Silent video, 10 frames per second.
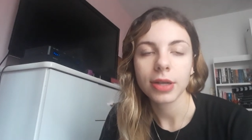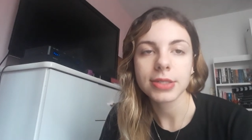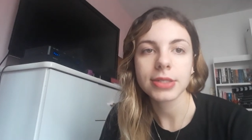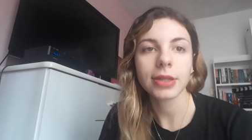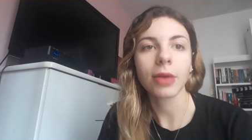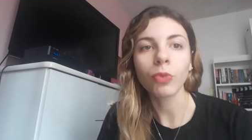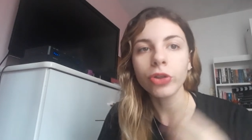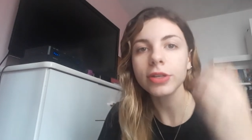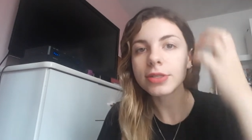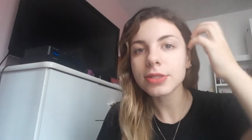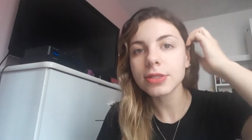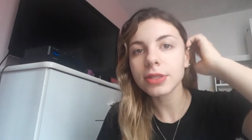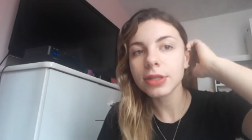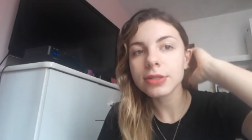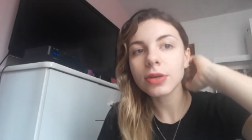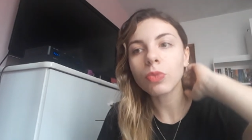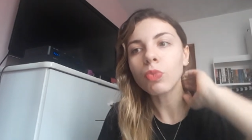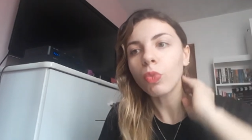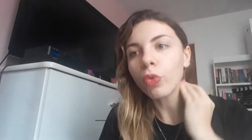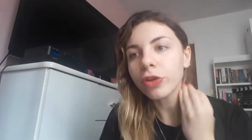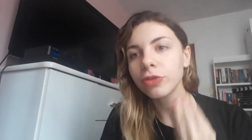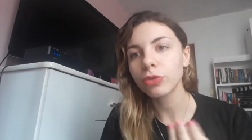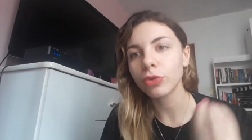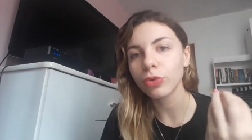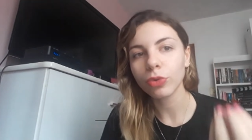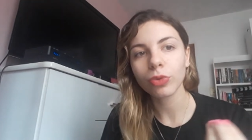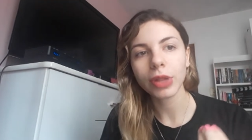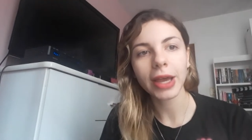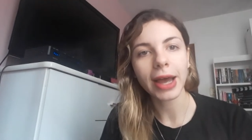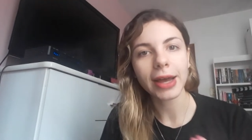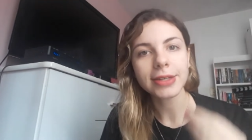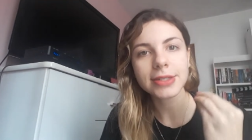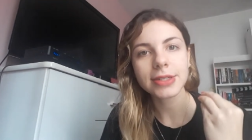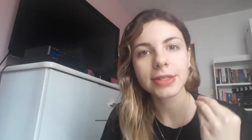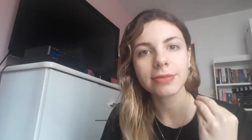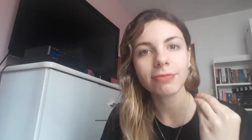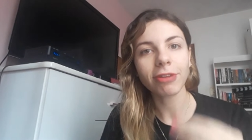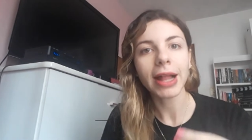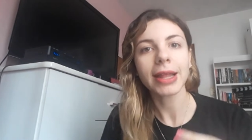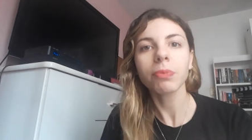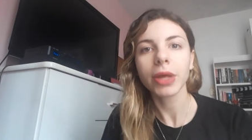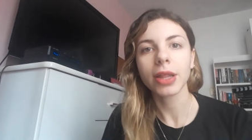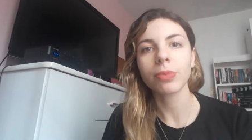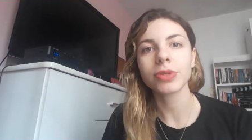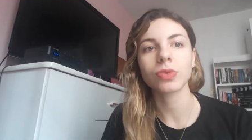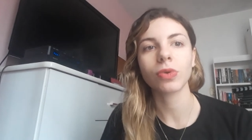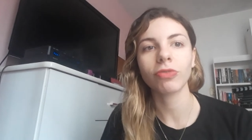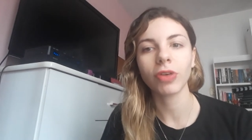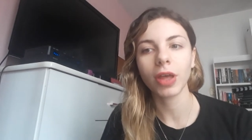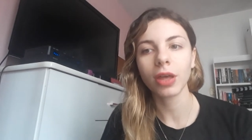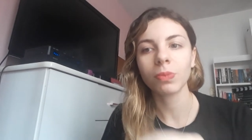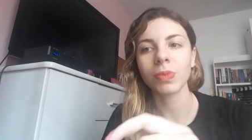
assim, tem muitas que são muito legais, que vale a pena a pessoa ver,